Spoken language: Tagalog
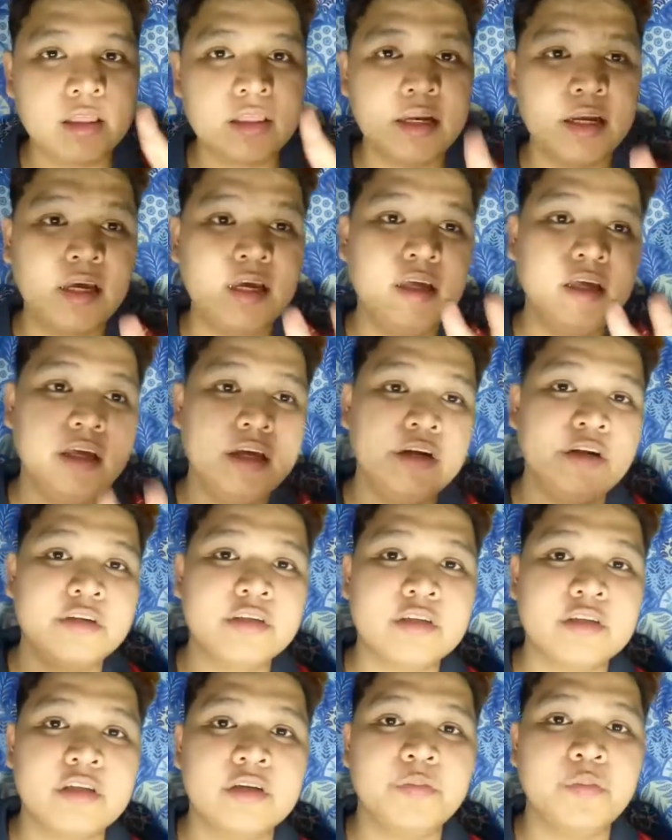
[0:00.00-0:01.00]
3
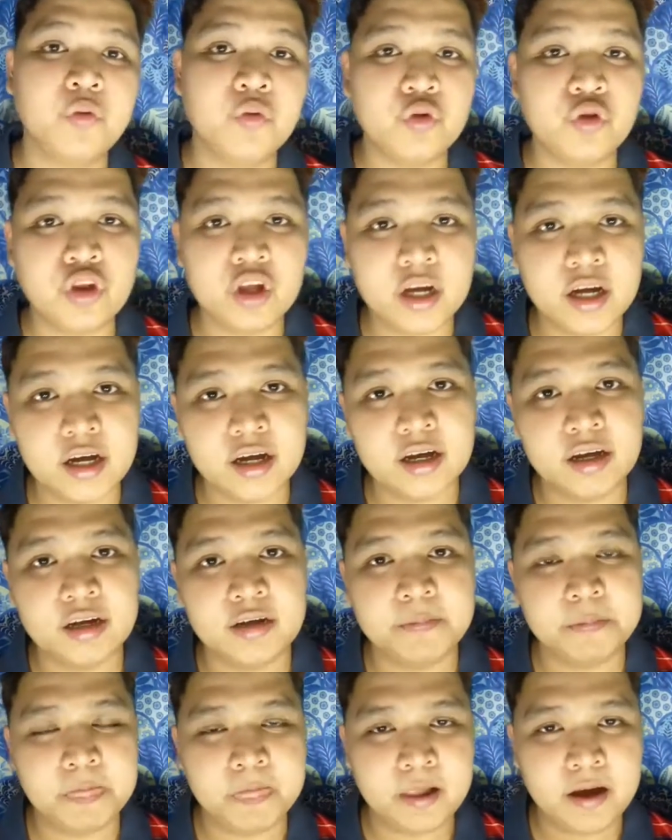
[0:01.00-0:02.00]
years na po siyang
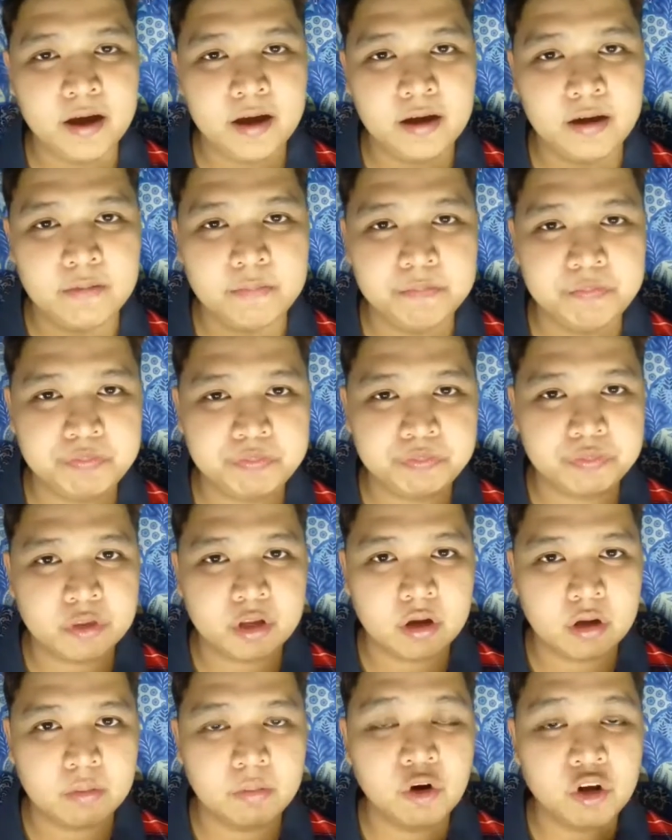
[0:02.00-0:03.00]
um,
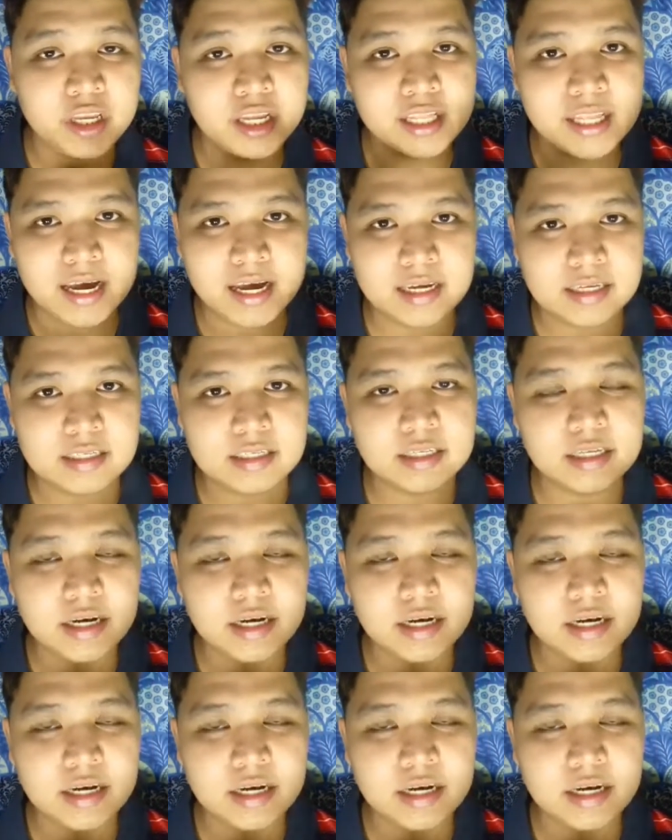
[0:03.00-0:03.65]
monetize.